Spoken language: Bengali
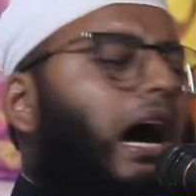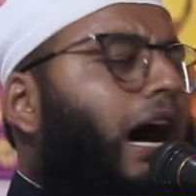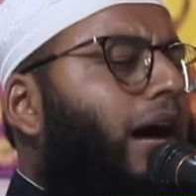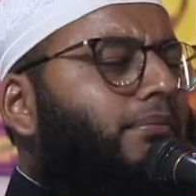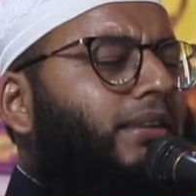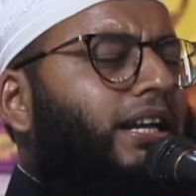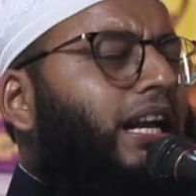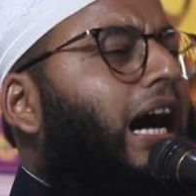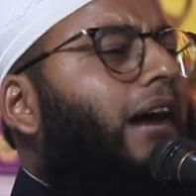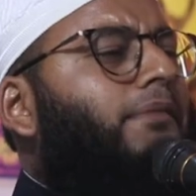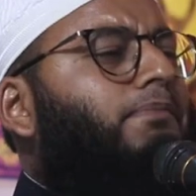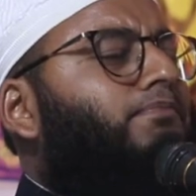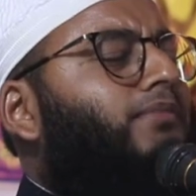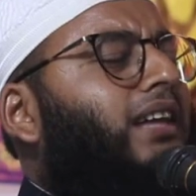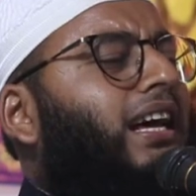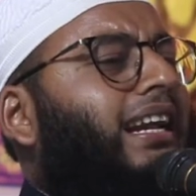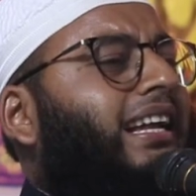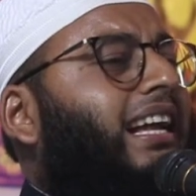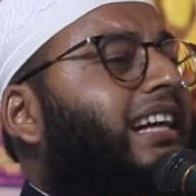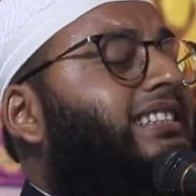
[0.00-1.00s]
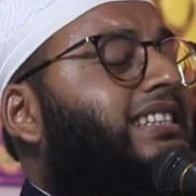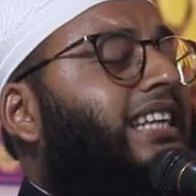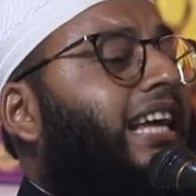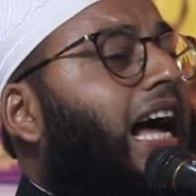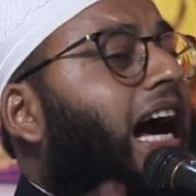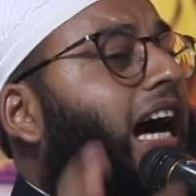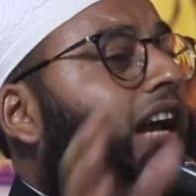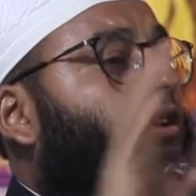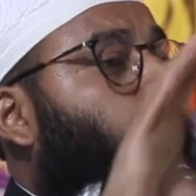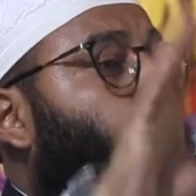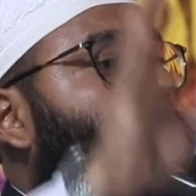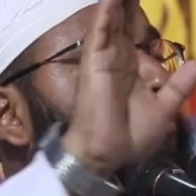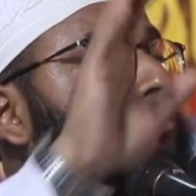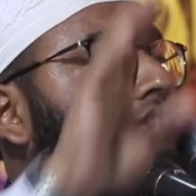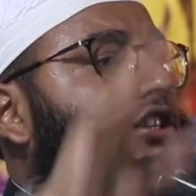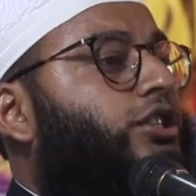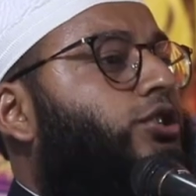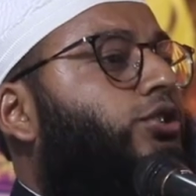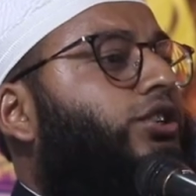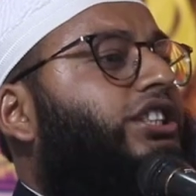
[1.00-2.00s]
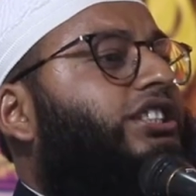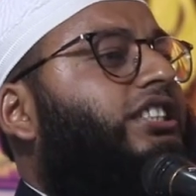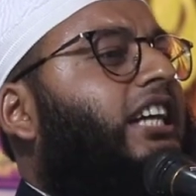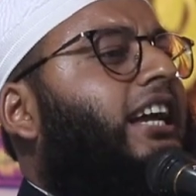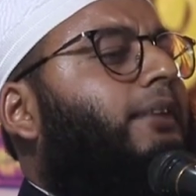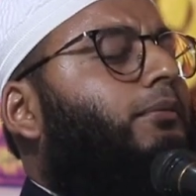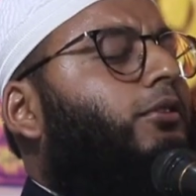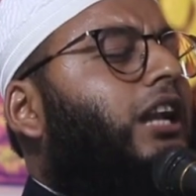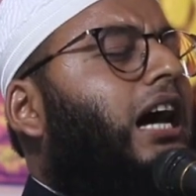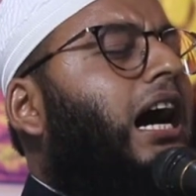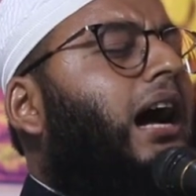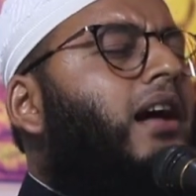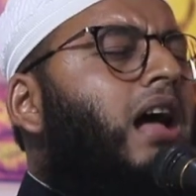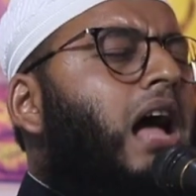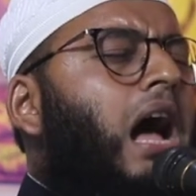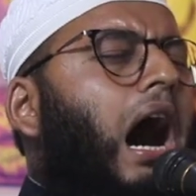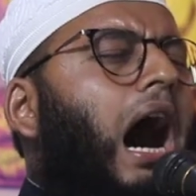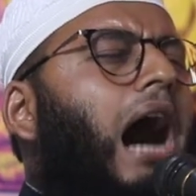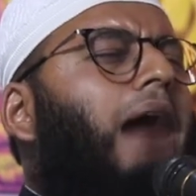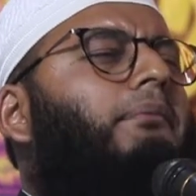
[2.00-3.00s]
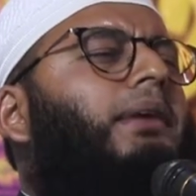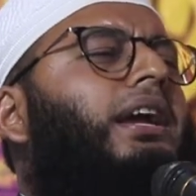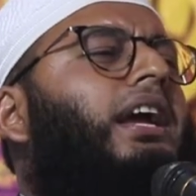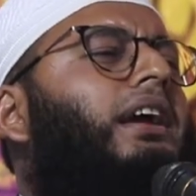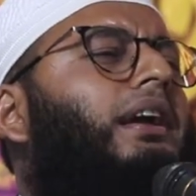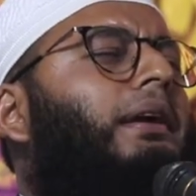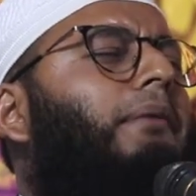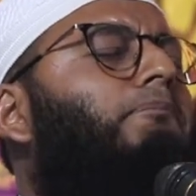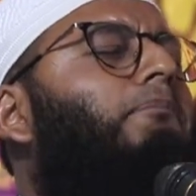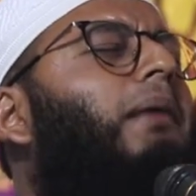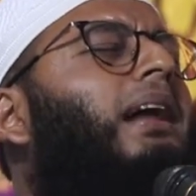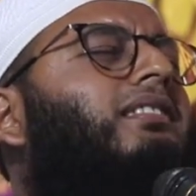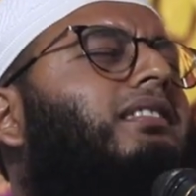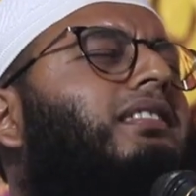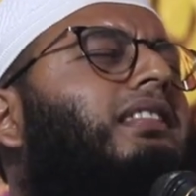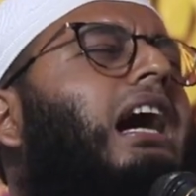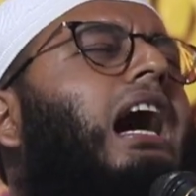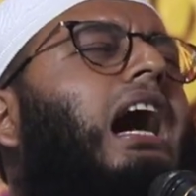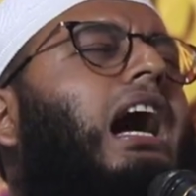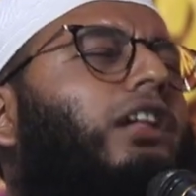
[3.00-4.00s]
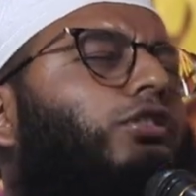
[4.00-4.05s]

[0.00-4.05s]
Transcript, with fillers: আমি আপনার কাছে আর কোনো কিছুই চাইব না আমি বান্দা